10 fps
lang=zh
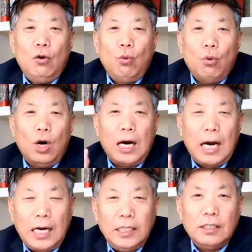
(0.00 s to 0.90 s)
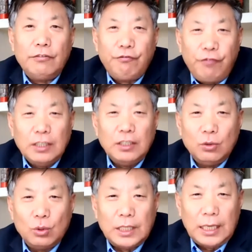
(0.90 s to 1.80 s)
我含着愤
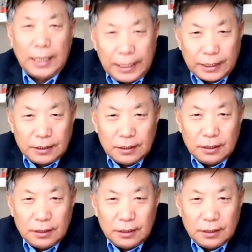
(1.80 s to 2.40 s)
怒的泪，